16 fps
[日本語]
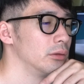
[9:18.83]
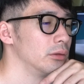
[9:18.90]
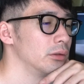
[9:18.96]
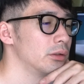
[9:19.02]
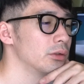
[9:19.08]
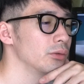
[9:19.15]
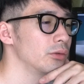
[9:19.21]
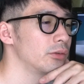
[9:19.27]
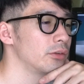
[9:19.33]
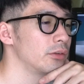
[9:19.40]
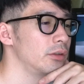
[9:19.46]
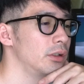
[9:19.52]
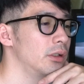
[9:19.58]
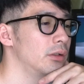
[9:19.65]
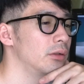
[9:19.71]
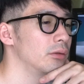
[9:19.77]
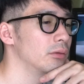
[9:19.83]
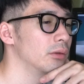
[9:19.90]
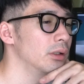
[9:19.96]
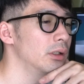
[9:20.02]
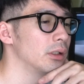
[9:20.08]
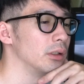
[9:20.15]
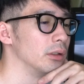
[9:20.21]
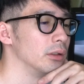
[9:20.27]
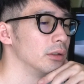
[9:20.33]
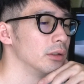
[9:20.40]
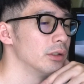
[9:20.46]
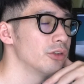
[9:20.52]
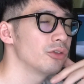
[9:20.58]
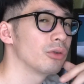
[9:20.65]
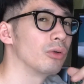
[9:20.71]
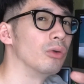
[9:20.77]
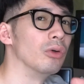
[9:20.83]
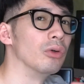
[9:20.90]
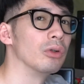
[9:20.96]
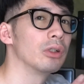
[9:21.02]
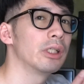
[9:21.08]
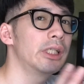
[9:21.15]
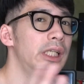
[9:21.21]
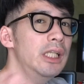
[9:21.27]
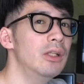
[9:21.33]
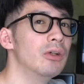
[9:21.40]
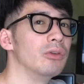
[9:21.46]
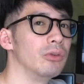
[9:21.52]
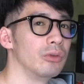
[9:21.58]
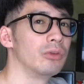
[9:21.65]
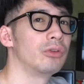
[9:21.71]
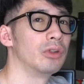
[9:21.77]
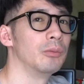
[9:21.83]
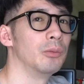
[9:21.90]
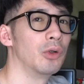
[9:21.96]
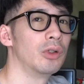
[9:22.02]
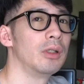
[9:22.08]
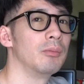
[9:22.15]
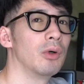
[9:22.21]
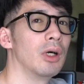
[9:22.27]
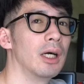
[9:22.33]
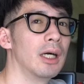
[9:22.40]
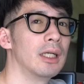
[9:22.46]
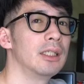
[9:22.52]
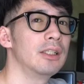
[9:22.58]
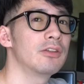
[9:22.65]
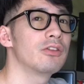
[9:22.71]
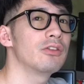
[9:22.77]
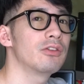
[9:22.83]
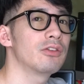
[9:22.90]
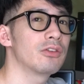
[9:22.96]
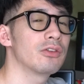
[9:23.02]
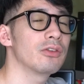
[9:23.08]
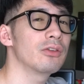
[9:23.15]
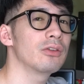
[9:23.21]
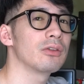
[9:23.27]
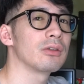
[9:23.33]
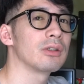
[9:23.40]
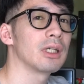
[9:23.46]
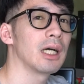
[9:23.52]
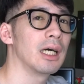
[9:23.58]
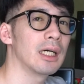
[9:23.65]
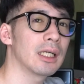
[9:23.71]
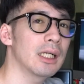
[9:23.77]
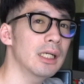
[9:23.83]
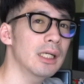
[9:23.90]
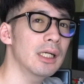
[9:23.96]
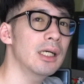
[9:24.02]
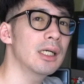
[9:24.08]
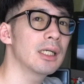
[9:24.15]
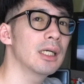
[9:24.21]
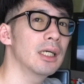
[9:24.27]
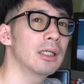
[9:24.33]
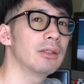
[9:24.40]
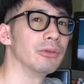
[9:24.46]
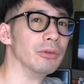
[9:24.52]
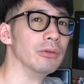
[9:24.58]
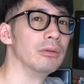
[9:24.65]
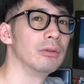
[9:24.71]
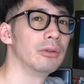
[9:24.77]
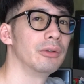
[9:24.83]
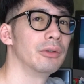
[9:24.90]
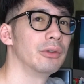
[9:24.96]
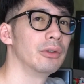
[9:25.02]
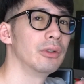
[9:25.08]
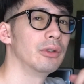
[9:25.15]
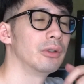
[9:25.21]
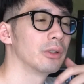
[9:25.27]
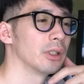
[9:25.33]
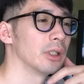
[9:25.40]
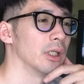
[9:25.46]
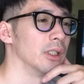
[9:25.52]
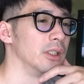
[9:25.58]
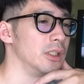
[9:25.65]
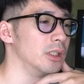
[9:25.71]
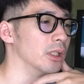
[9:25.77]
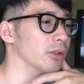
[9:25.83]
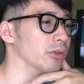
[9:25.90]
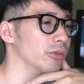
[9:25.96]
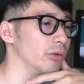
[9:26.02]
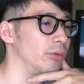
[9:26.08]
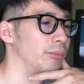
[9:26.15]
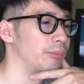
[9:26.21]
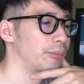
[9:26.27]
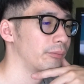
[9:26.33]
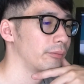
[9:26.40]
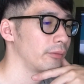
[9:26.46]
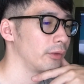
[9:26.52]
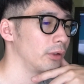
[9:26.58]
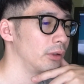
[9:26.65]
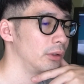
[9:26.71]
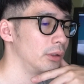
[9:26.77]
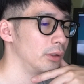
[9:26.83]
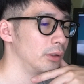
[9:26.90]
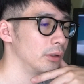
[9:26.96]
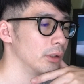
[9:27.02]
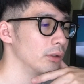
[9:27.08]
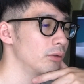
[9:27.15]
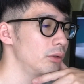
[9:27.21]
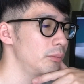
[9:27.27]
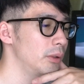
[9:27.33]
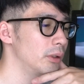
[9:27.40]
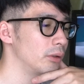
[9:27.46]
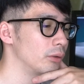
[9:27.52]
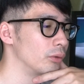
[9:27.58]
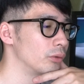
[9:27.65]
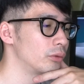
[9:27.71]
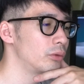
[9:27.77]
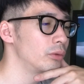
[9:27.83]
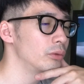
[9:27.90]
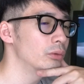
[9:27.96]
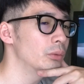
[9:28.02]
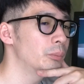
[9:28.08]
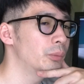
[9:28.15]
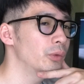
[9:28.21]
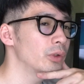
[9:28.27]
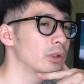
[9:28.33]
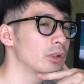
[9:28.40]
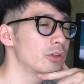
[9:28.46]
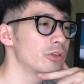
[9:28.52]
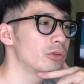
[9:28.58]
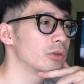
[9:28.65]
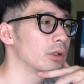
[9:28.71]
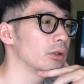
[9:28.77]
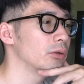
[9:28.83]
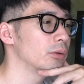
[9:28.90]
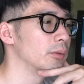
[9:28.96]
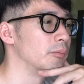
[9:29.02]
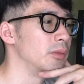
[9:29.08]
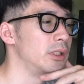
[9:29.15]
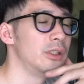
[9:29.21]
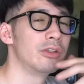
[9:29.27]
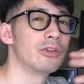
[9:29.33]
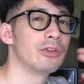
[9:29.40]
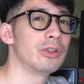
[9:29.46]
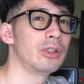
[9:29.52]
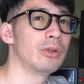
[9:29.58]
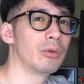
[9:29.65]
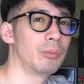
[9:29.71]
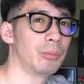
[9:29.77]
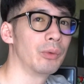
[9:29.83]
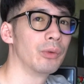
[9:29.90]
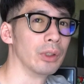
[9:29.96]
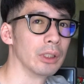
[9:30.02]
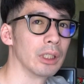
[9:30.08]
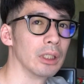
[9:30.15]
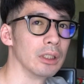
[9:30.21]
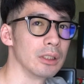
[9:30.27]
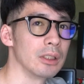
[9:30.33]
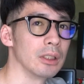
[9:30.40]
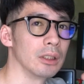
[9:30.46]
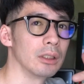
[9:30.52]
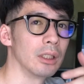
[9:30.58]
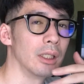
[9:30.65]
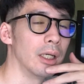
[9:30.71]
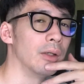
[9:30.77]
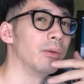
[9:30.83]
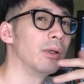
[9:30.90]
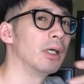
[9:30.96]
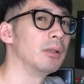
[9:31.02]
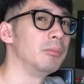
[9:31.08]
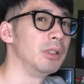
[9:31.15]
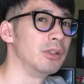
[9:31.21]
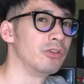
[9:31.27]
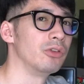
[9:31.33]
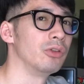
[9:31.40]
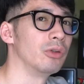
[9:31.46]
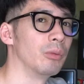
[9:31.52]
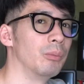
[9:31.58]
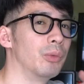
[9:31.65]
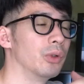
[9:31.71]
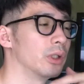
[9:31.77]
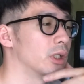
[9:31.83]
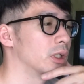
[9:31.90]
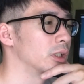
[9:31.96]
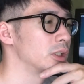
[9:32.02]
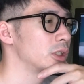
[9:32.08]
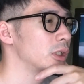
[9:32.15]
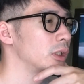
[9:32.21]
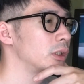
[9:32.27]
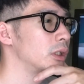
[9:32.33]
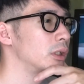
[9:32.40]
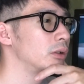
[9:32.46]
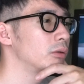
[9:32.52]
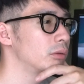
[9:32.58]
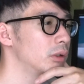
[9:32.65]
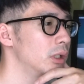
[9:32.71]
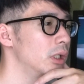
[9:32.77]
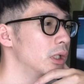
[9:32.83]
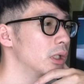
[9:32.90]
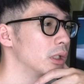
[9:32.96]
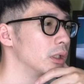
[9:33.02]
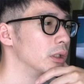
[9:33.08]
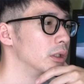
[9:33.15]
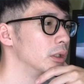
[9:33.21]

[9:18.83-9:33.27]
一つ言えるのはちょっとこう木のぬくもりもありつつカラーがある感じなんですよ例えば北欧っぽい感じで言うと例えば水色っぽい感じだったり淡い水色っぽい感じだったりとか、